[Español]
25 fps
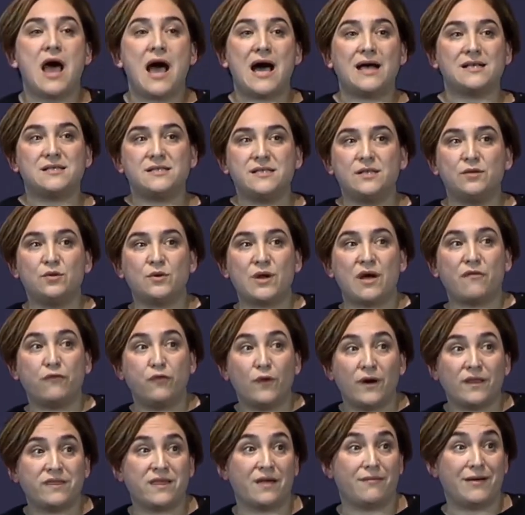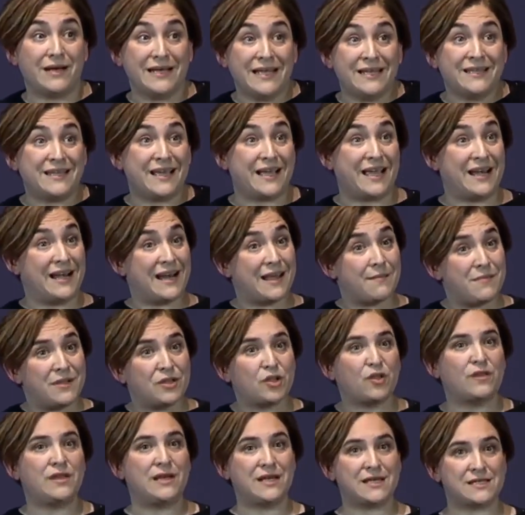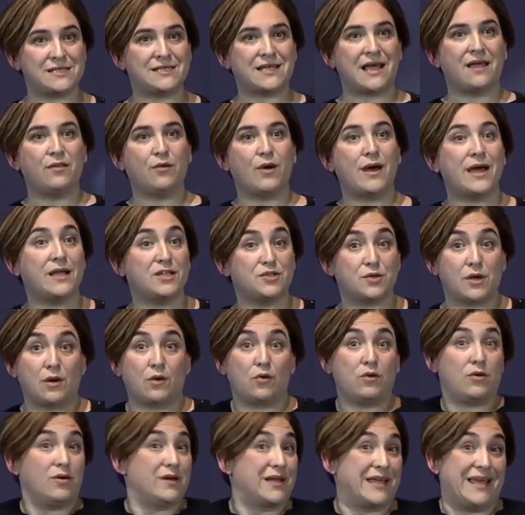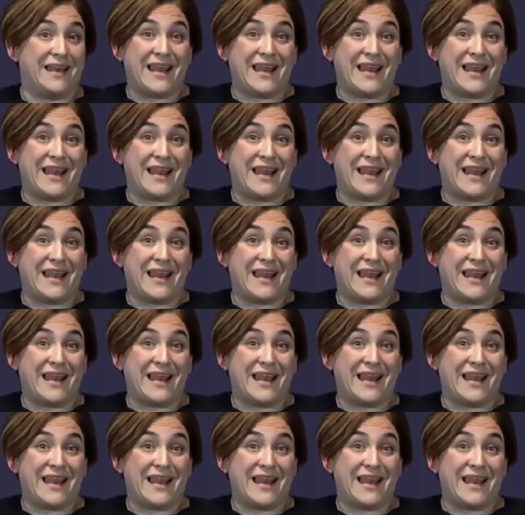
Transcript: ha sido una fuerza valiente que en el ámbito del Estado ha hecho algo